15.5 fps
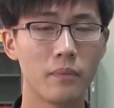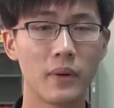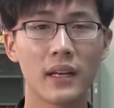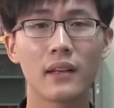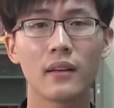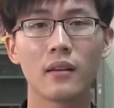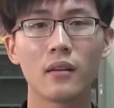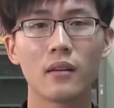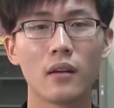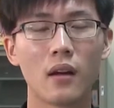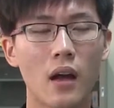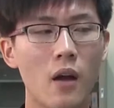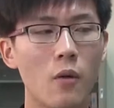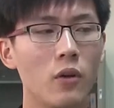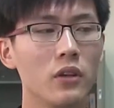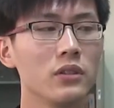but
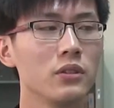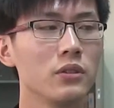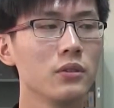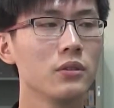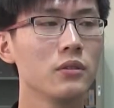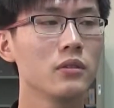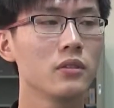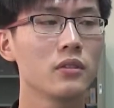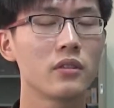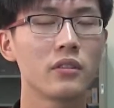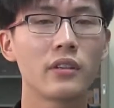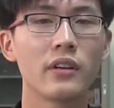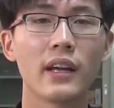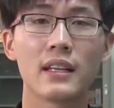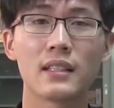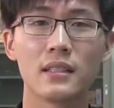I want to
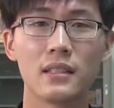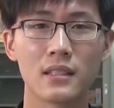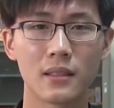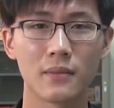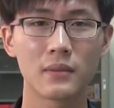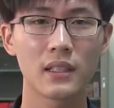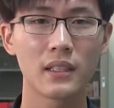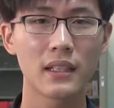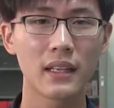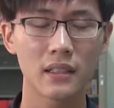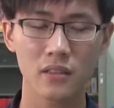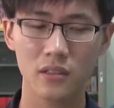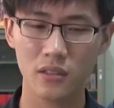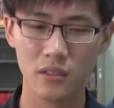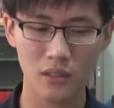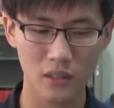create something that
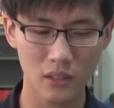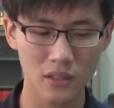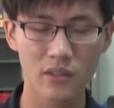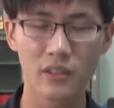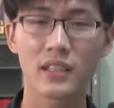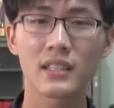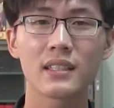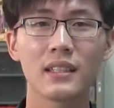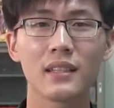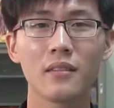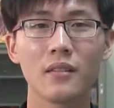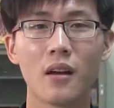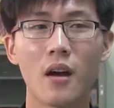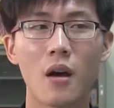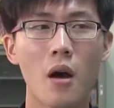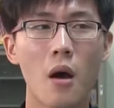is interesting
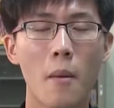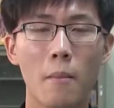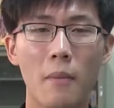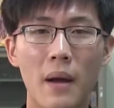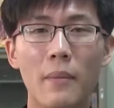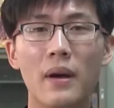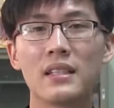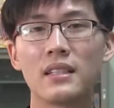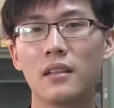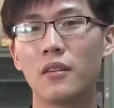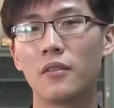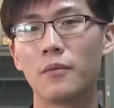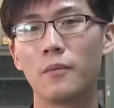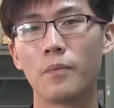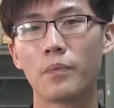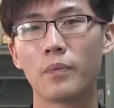by myself
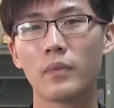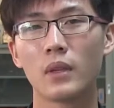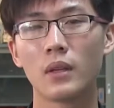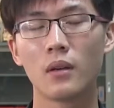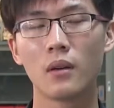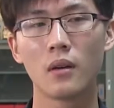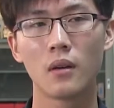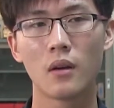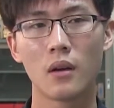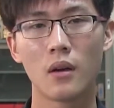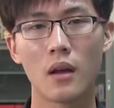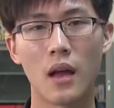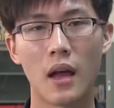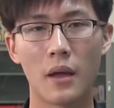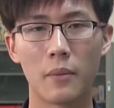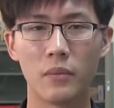
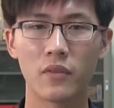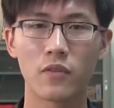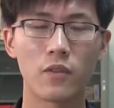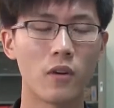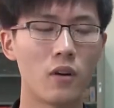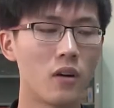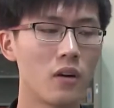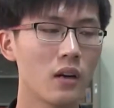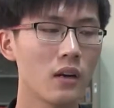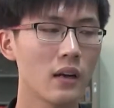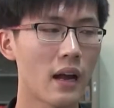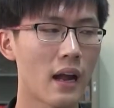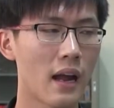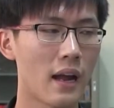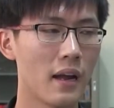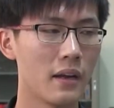and before
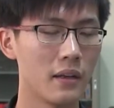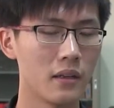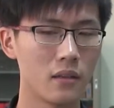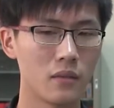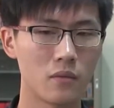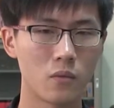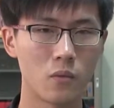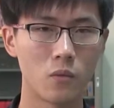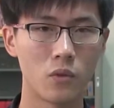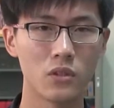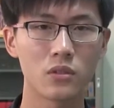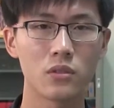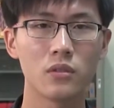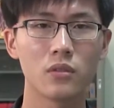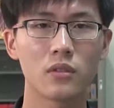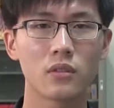I want
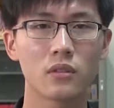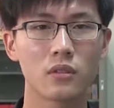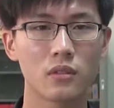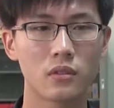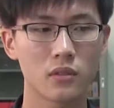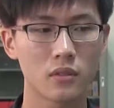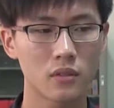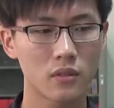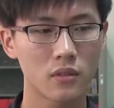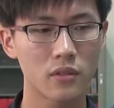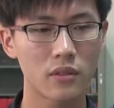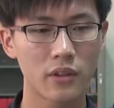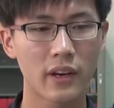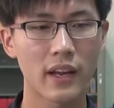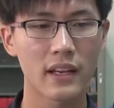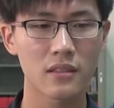to
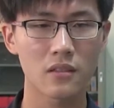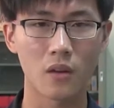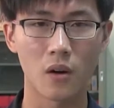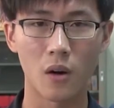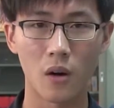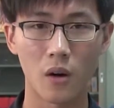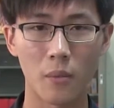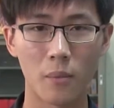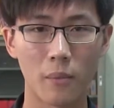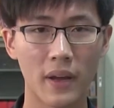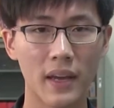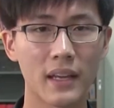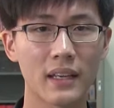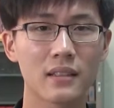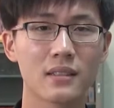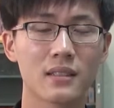create or
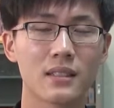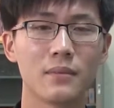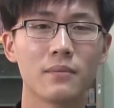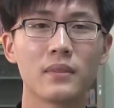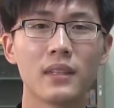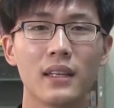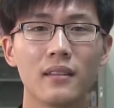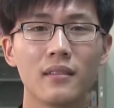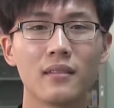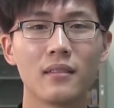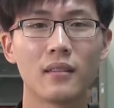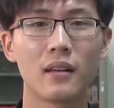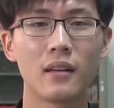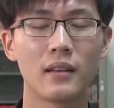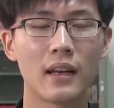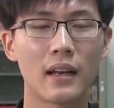make something
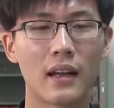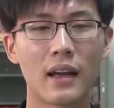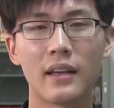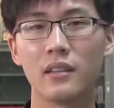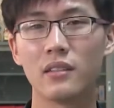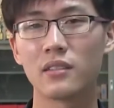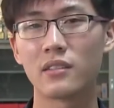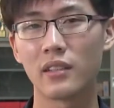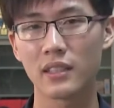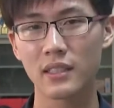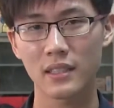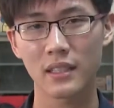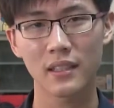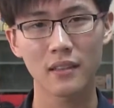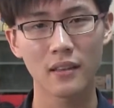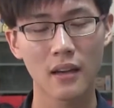that I
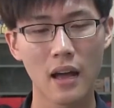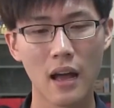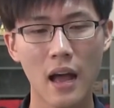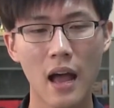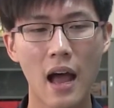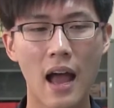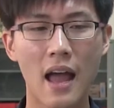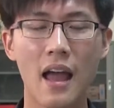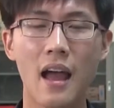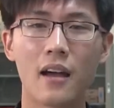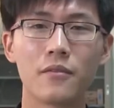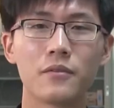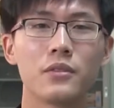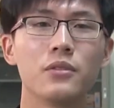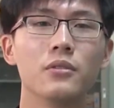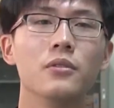interesting I
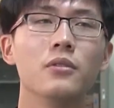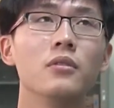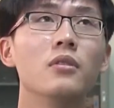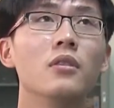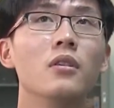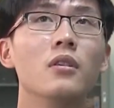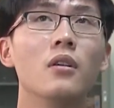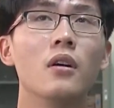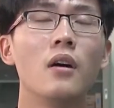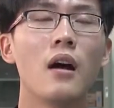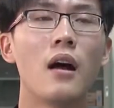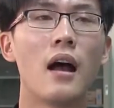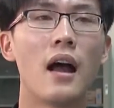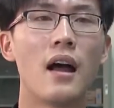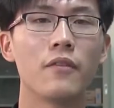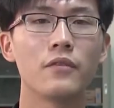have to
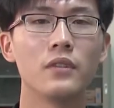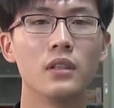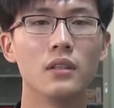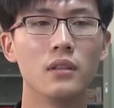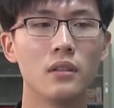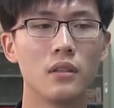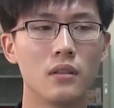have the